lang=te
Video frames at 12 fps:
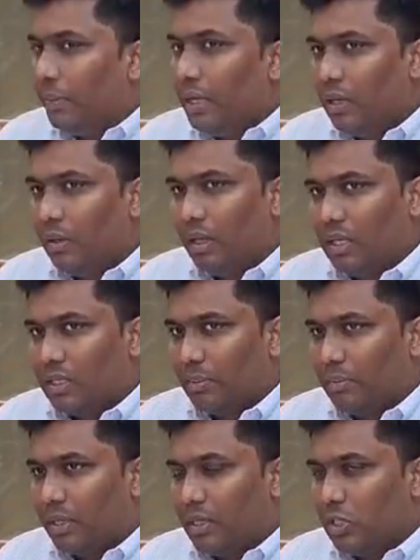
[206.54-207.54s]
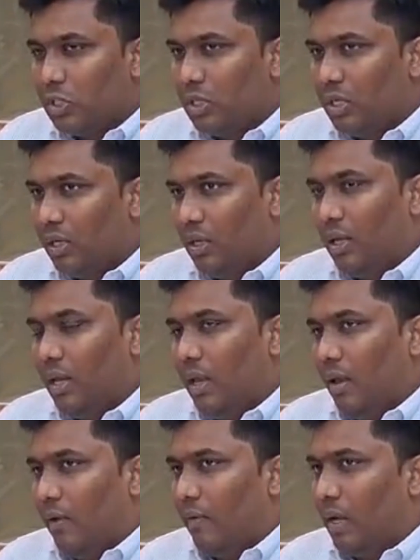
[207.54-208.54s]
మిల్కి సంబంధించి
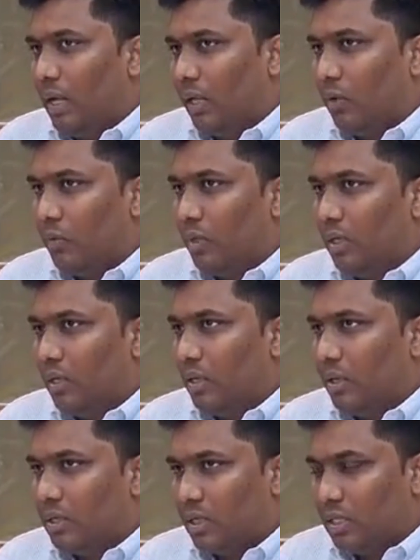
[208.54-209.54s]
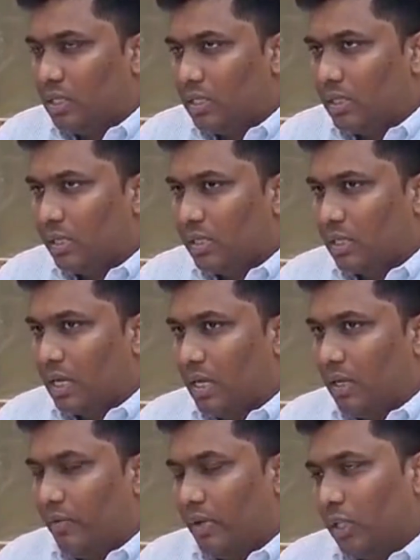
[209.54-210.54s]
వాళ్ళకు ఉన్న రిజిస్టర్స్
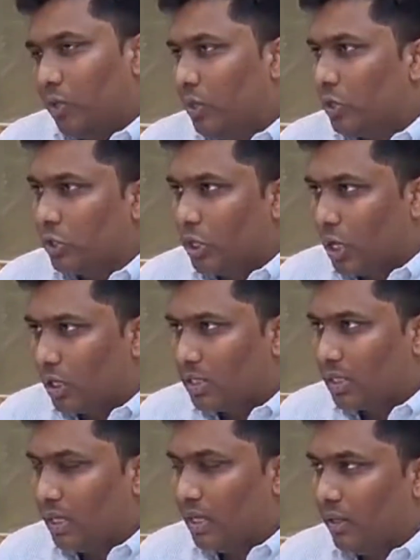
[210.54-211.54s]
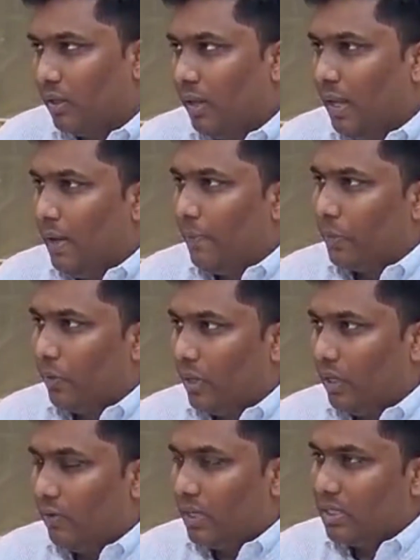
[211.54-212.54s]
కానీ వాళ్ళకు ఉన్న స్టాక్స్ కానీ
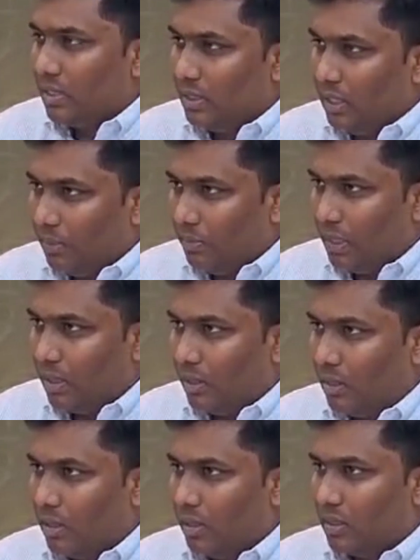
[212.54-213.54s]
వాళ్ళు ఇవ్వాల్సిన సిఎంఆర్